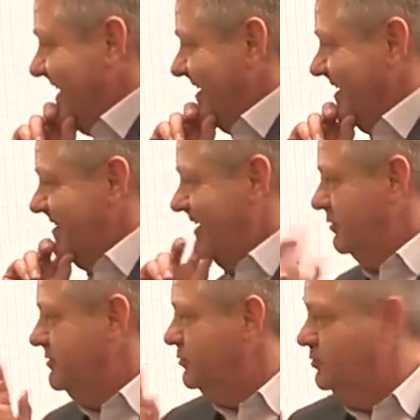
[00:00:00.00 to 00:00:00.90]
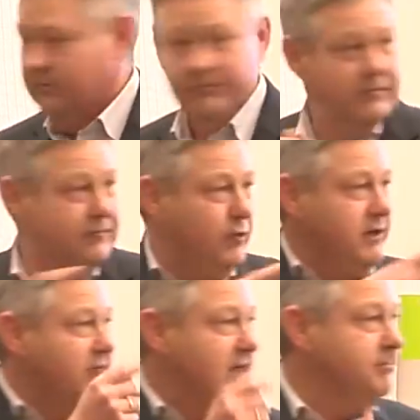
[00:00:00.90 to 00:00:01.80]
Ja, auch so,
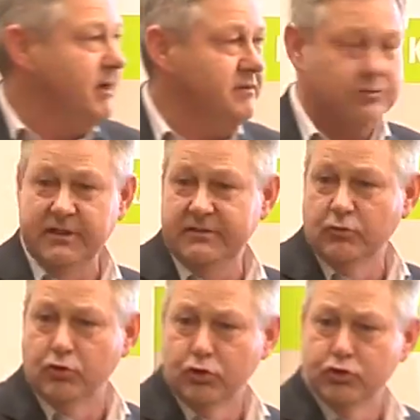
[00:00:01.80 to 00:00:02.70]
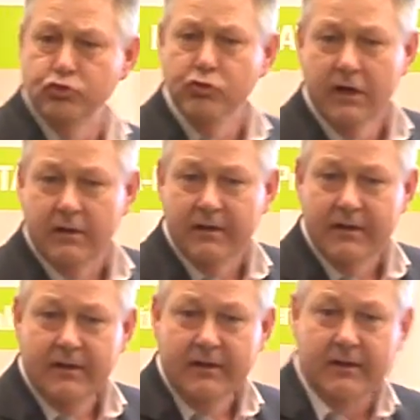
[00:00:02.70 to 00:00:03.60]
vorhin war es mal so Richtung Kultur.
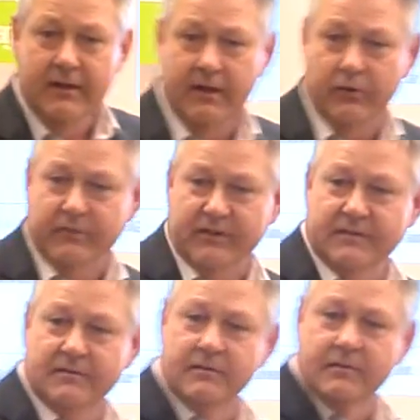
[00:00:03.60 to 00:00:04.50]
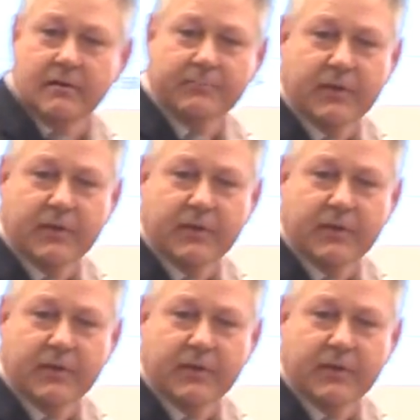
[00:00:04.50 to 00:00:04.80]
Ja, oder was, ich habe